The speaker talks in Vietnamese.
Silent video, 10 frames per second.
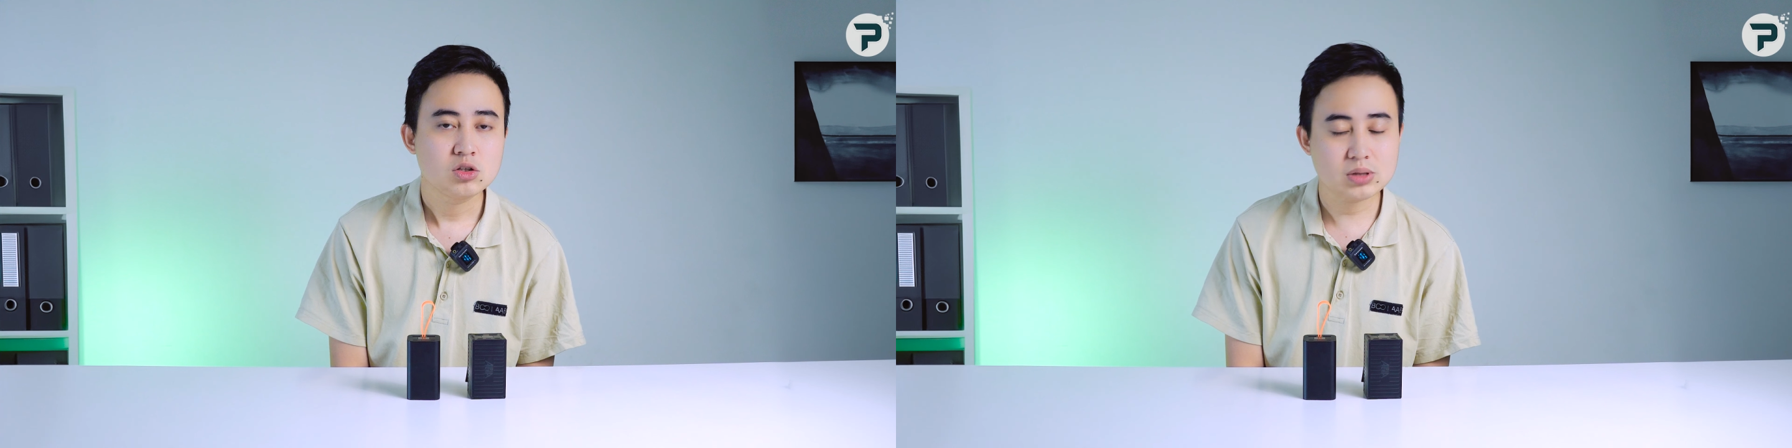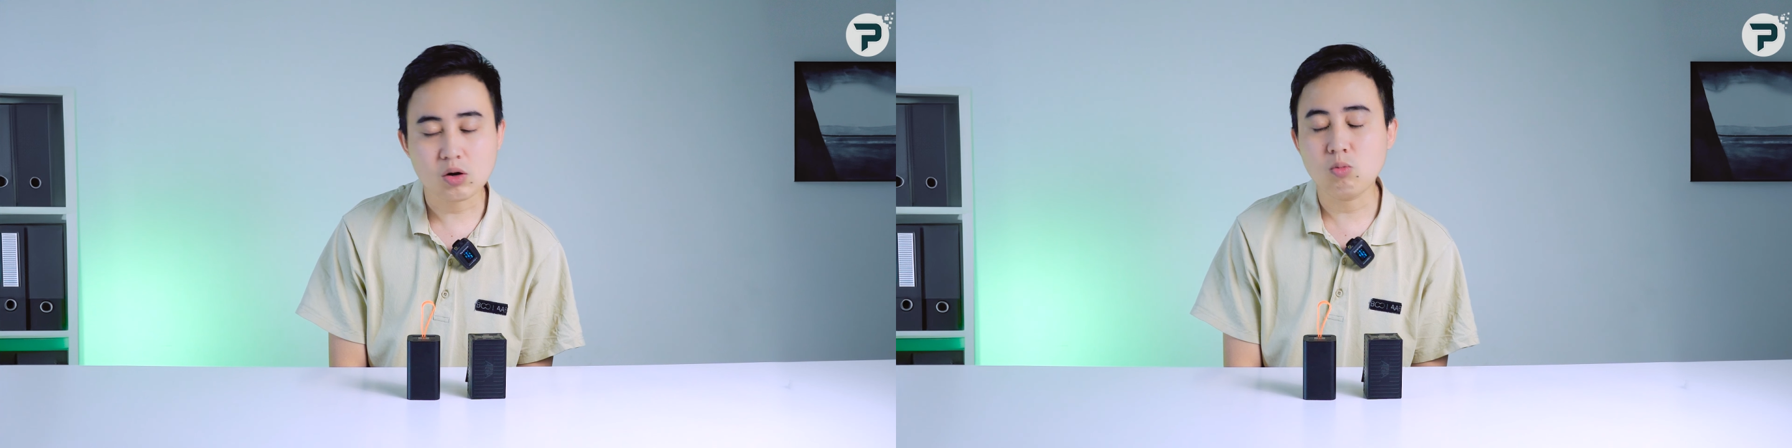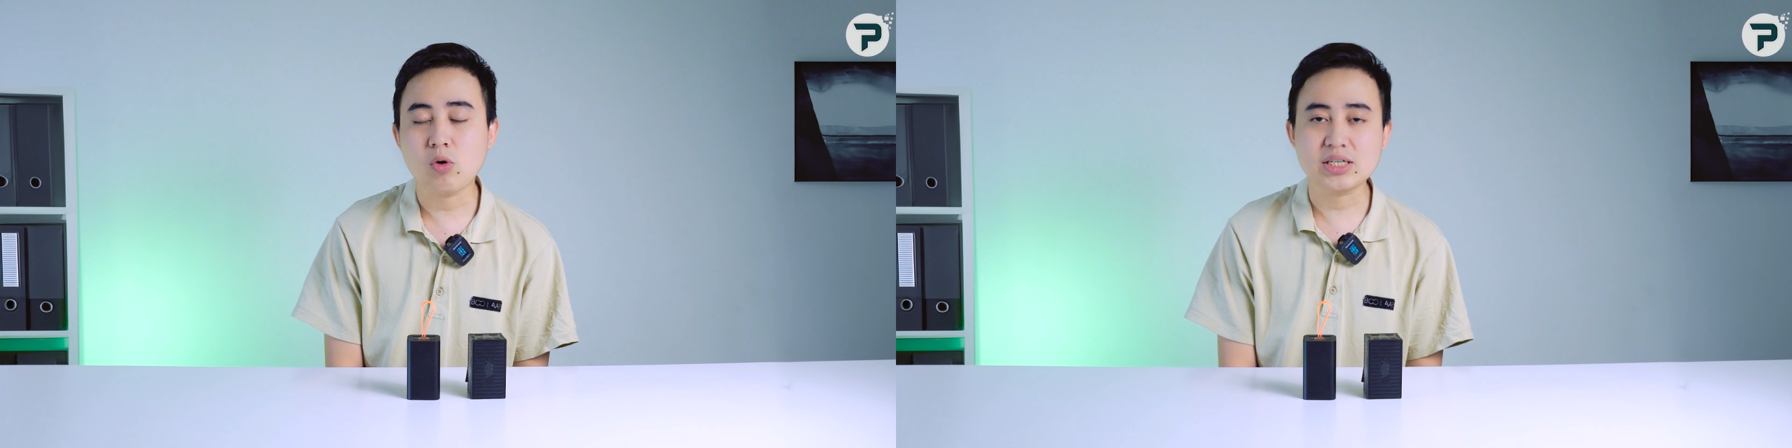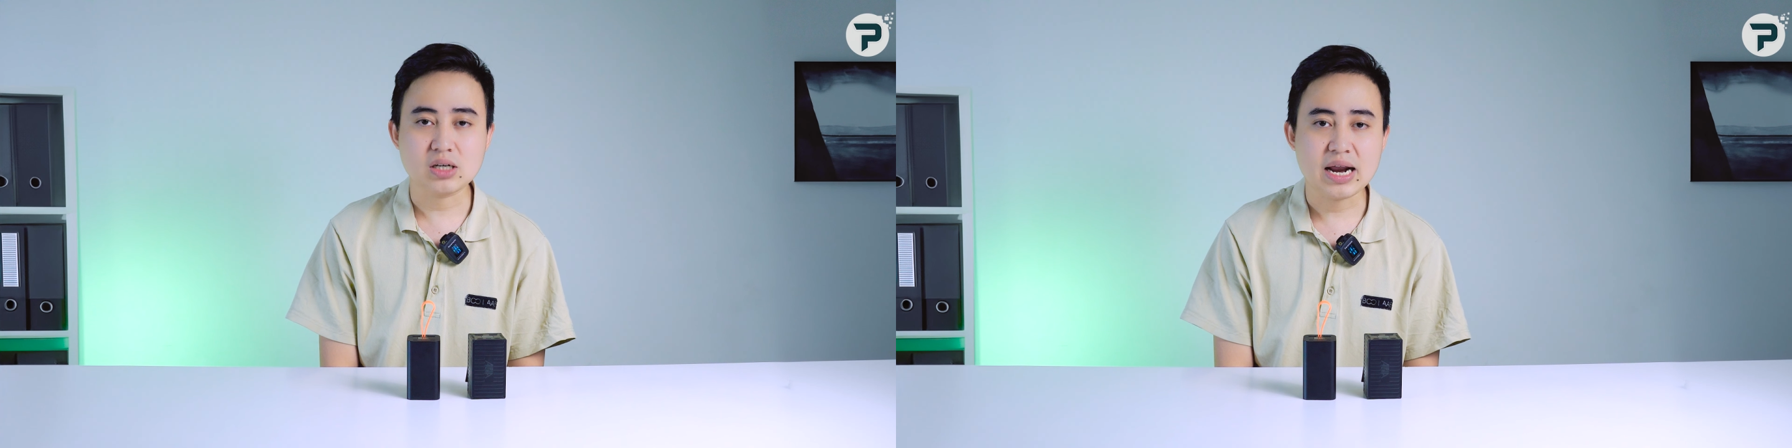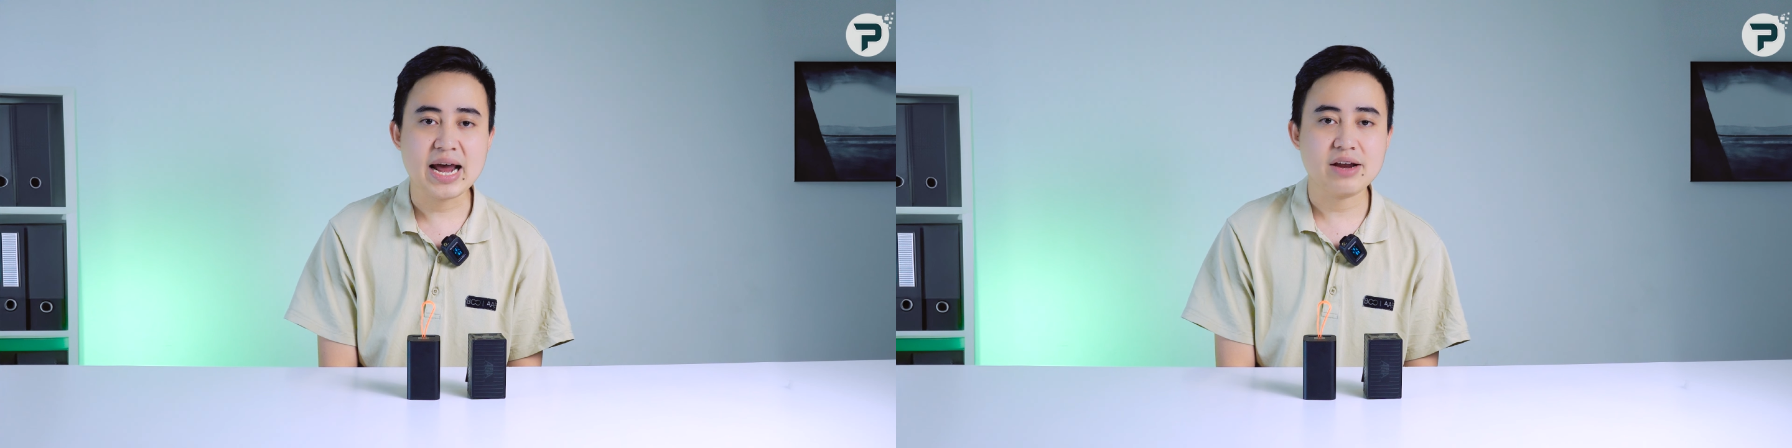Chúng ta cùng quay
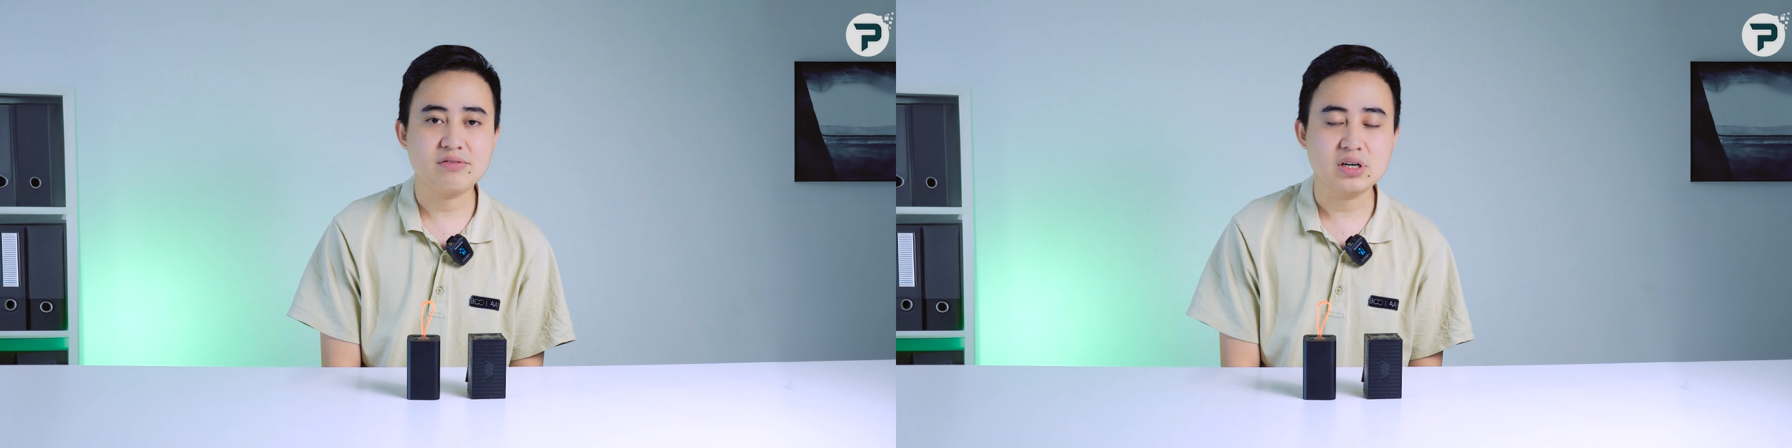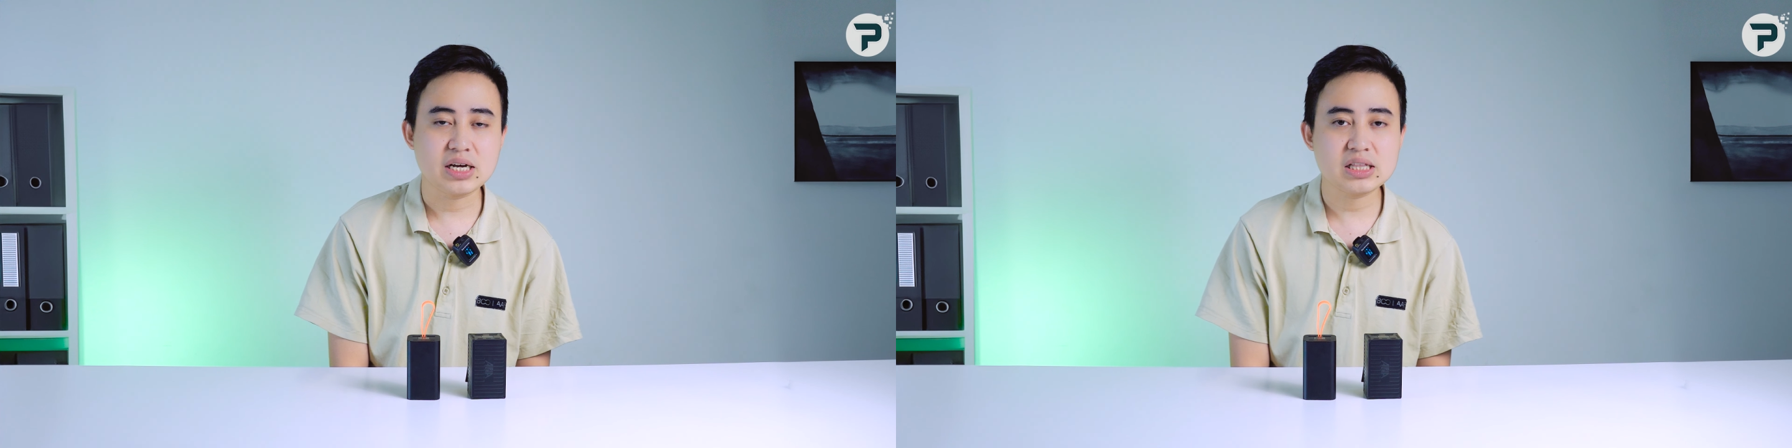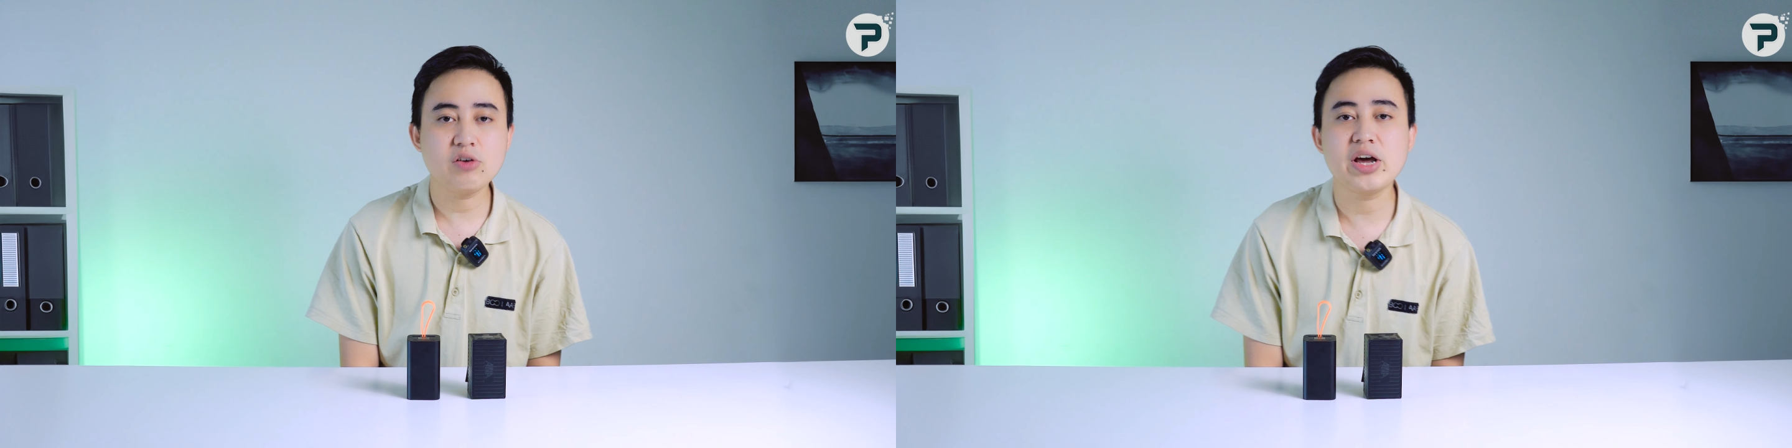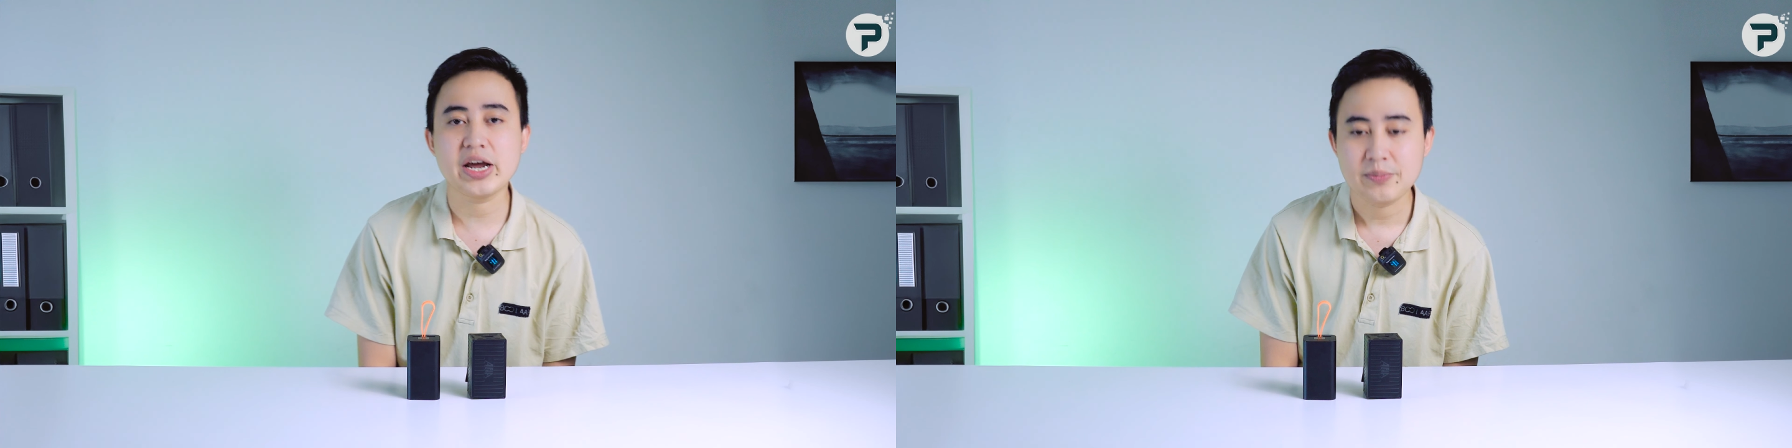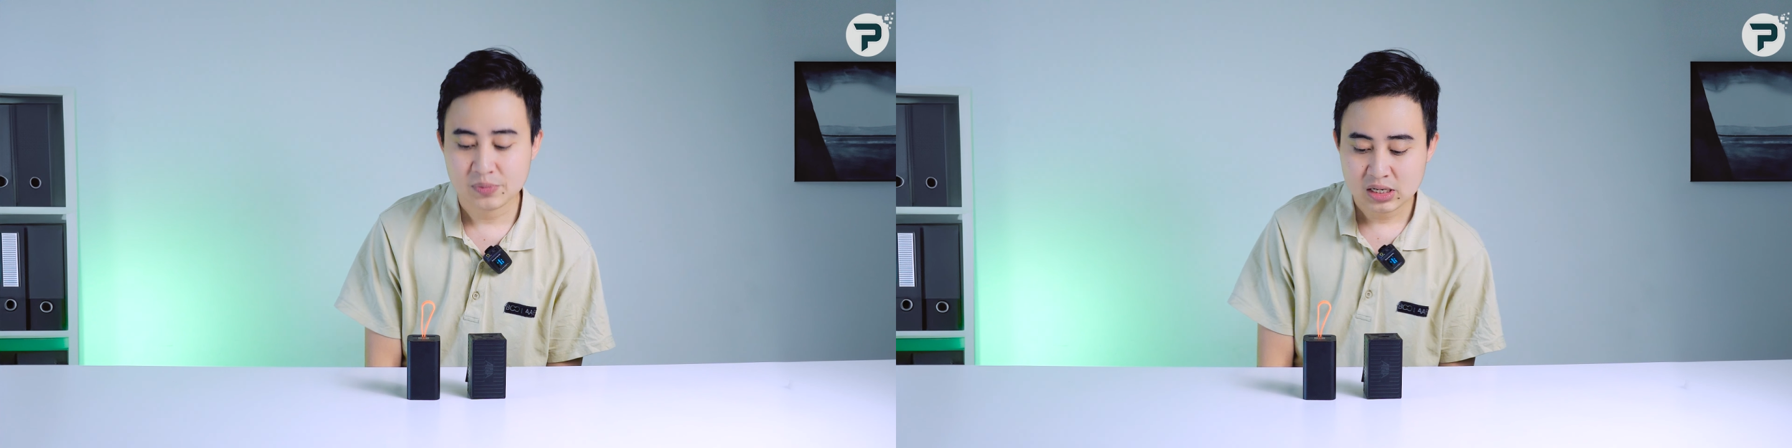trở lại với cái tiêu
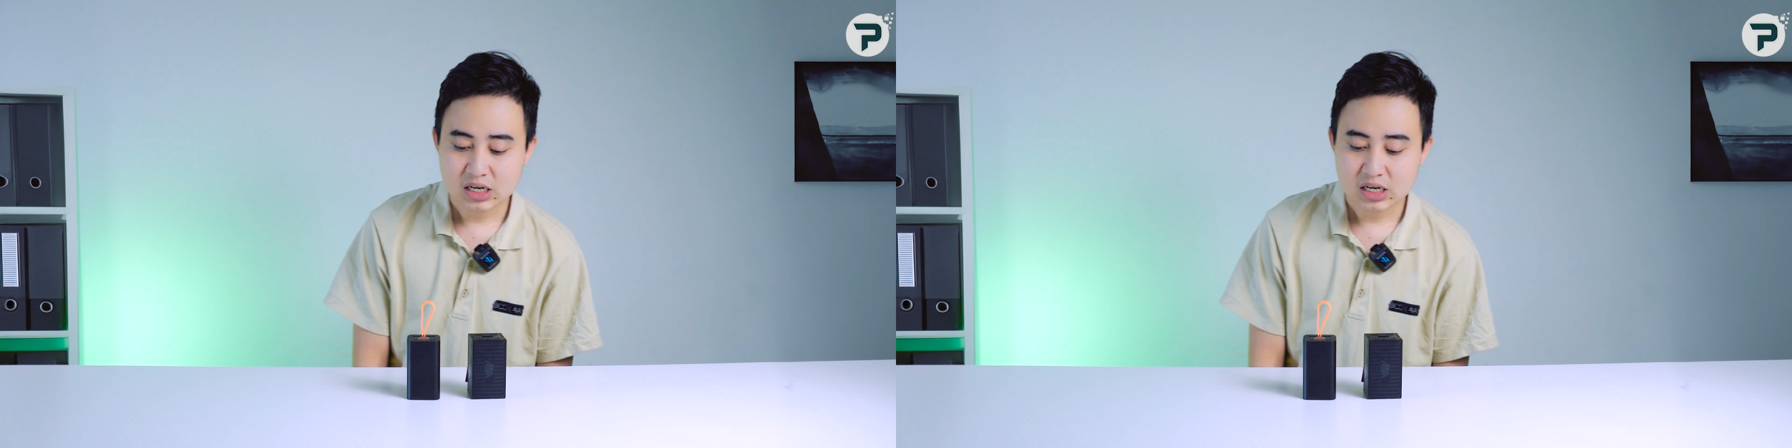đề